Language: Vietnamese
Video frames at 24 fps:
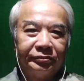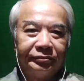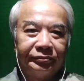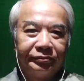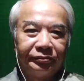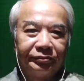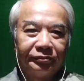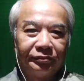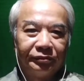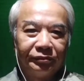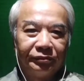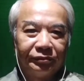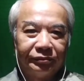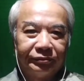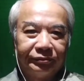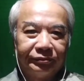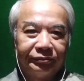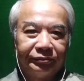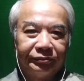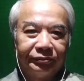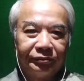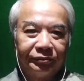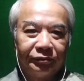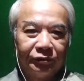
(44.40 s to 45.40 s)
rồi
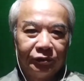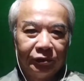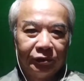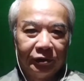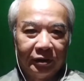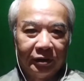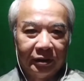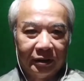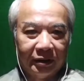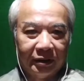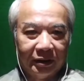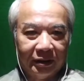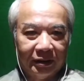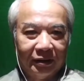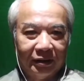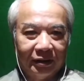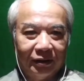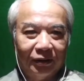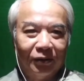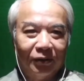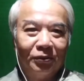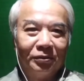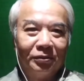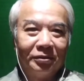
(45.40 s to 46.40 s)
ừ. ờ,
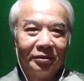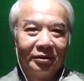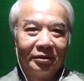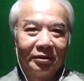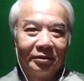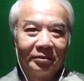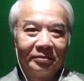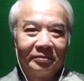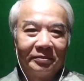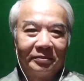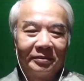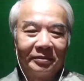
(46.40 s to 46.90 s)
uống ờ,